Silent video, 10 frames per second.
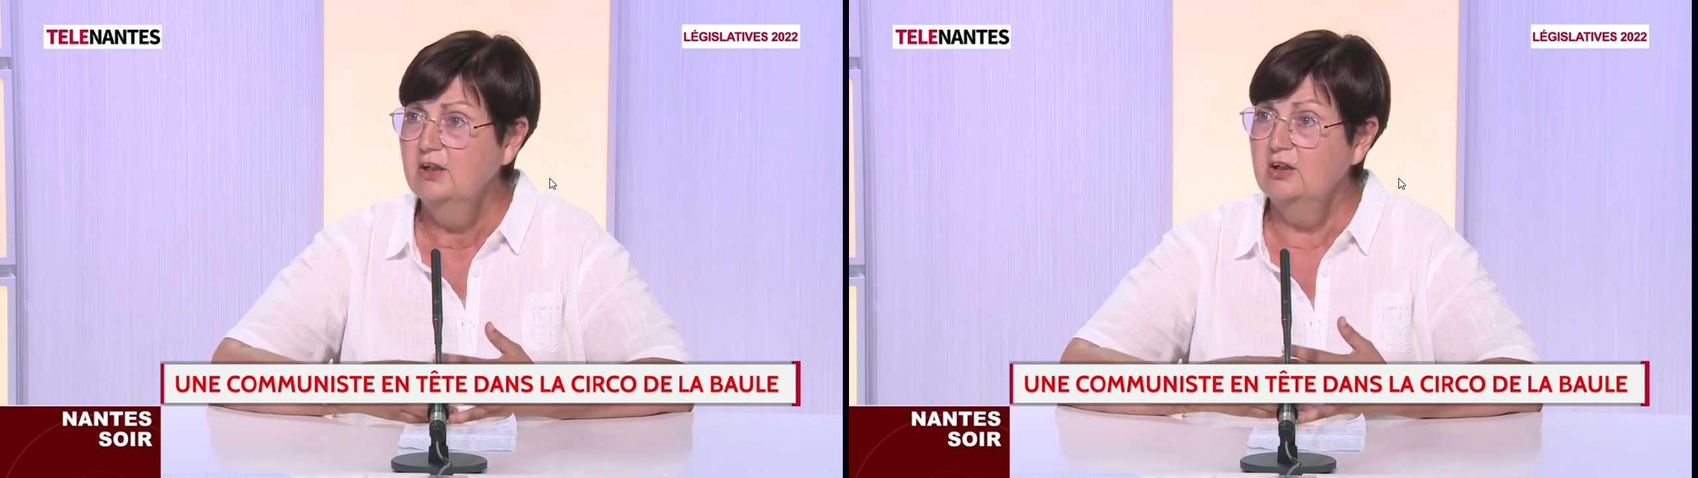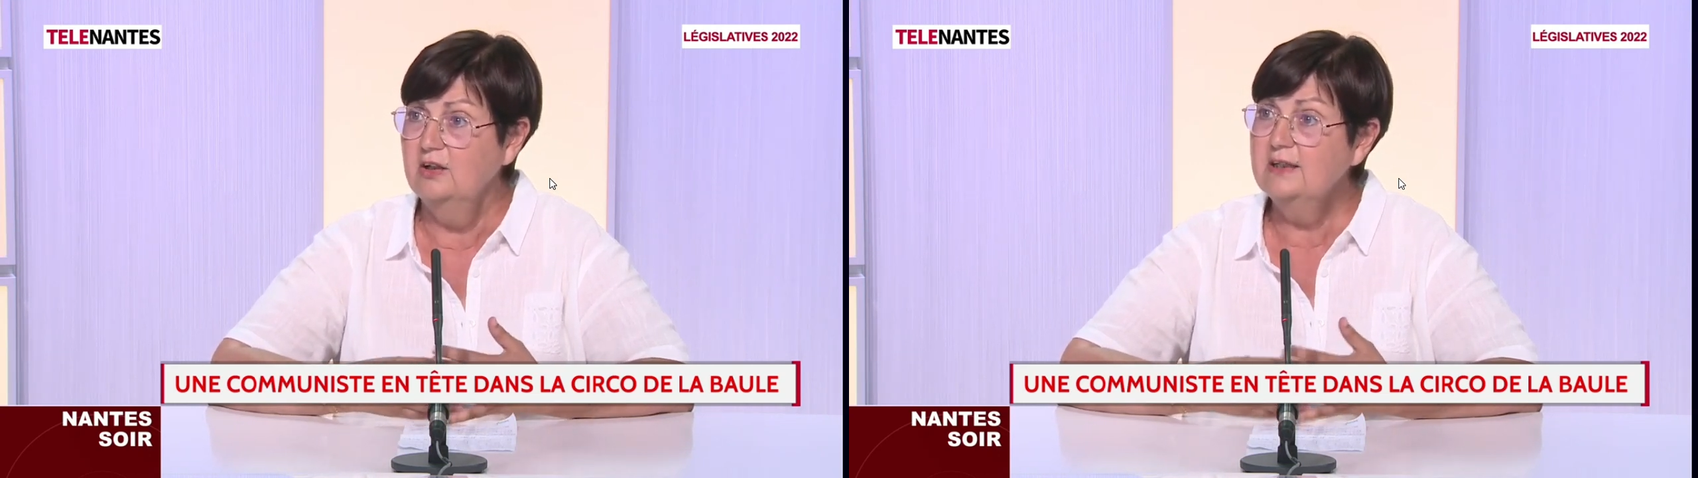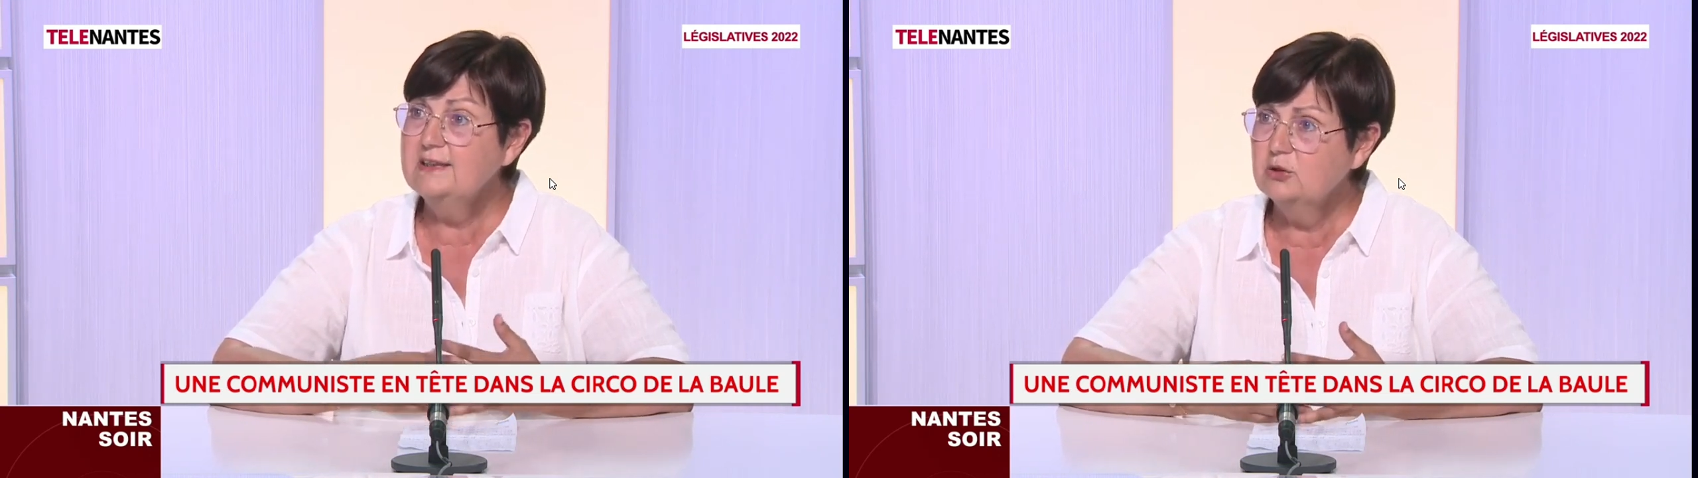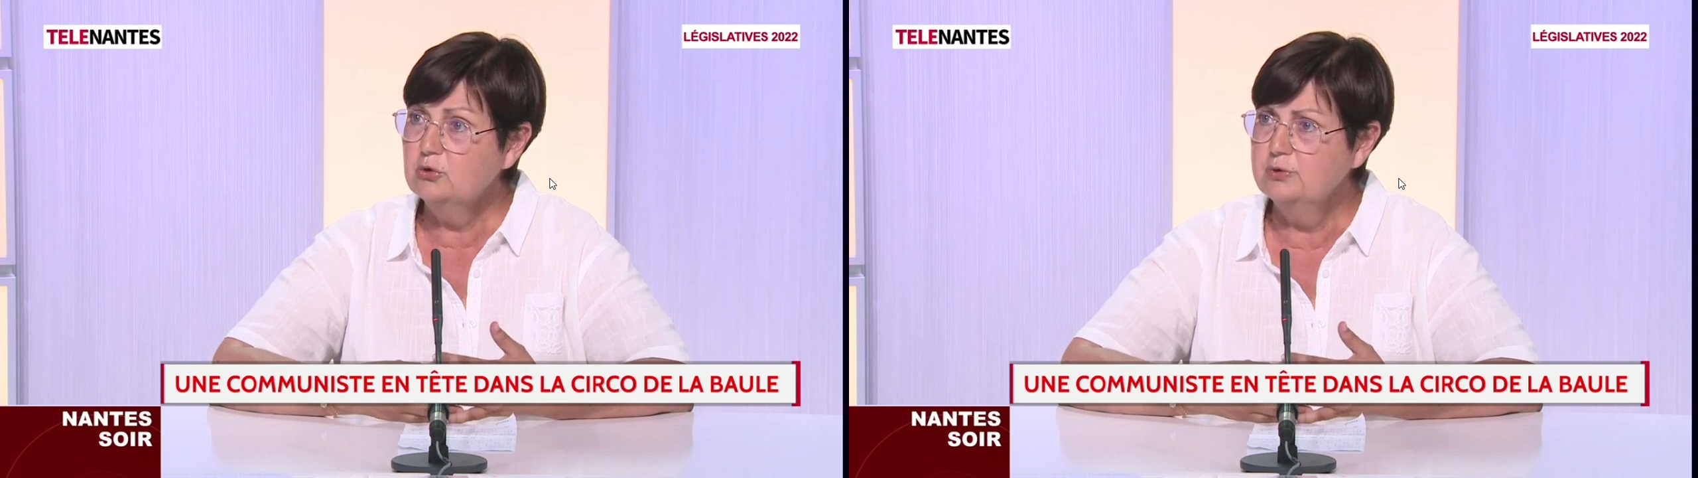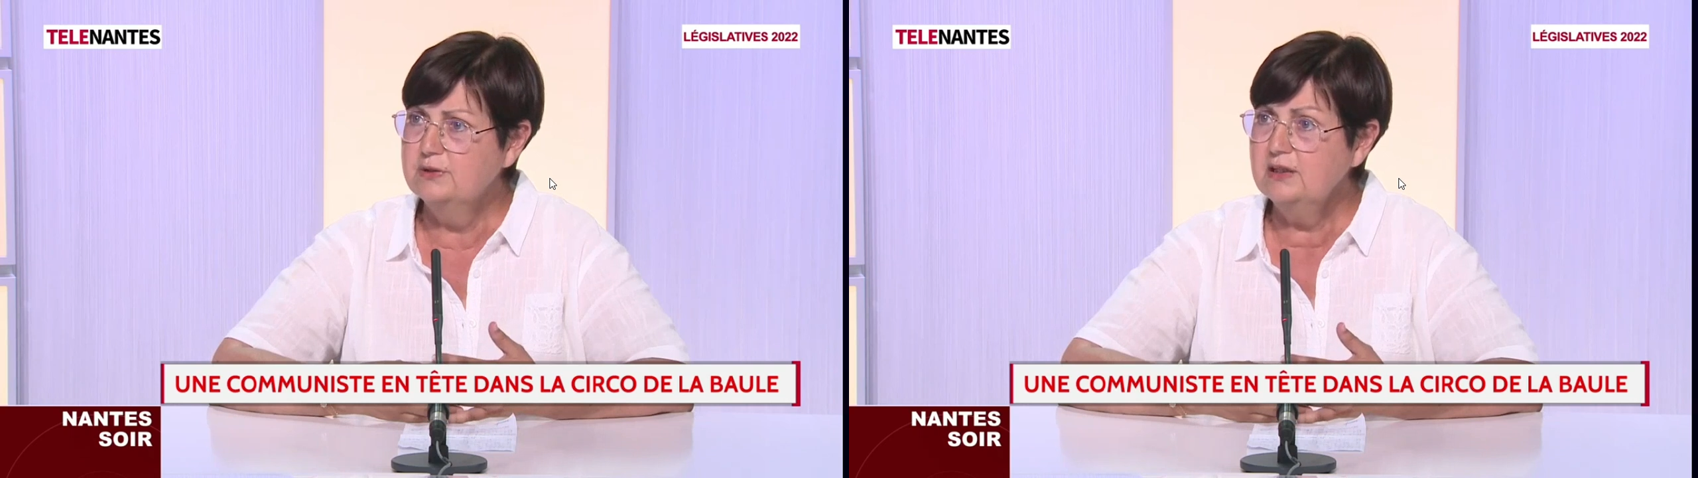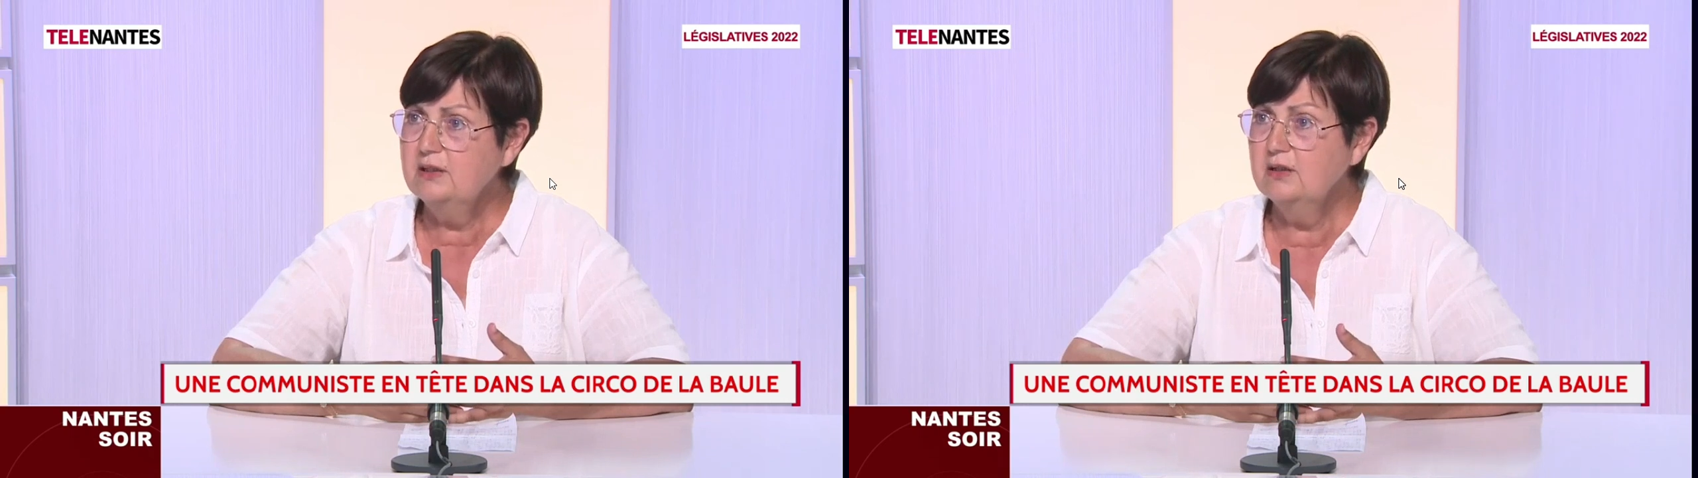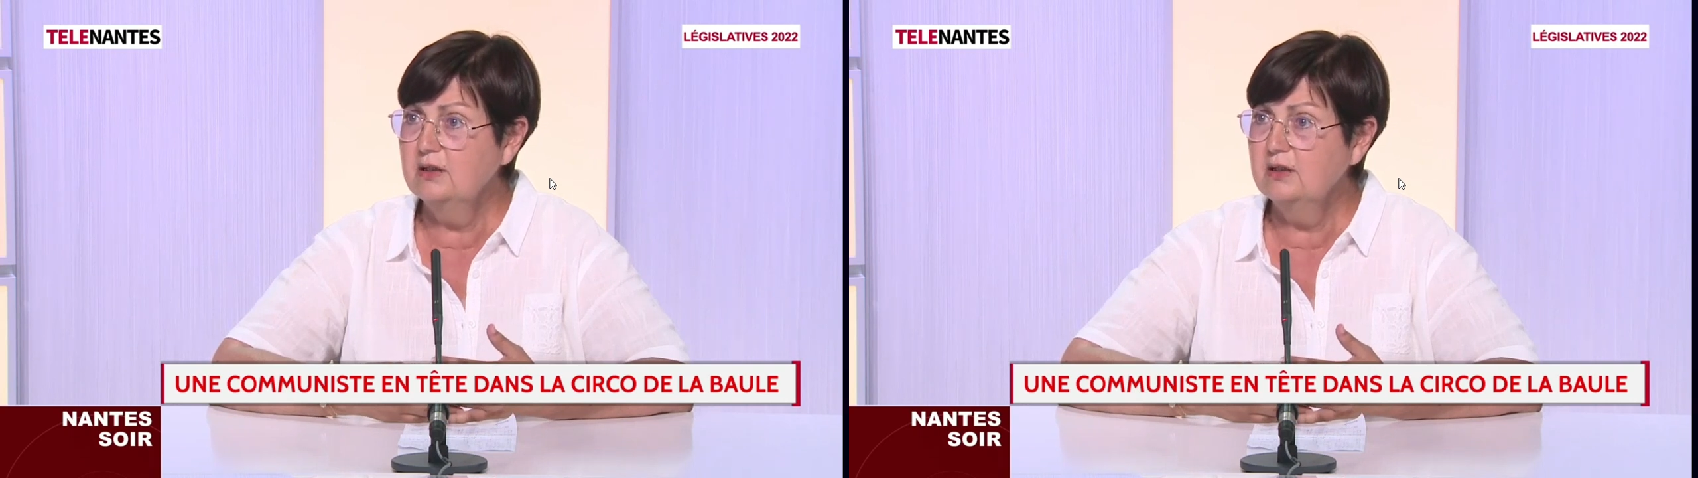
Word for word: les écouter.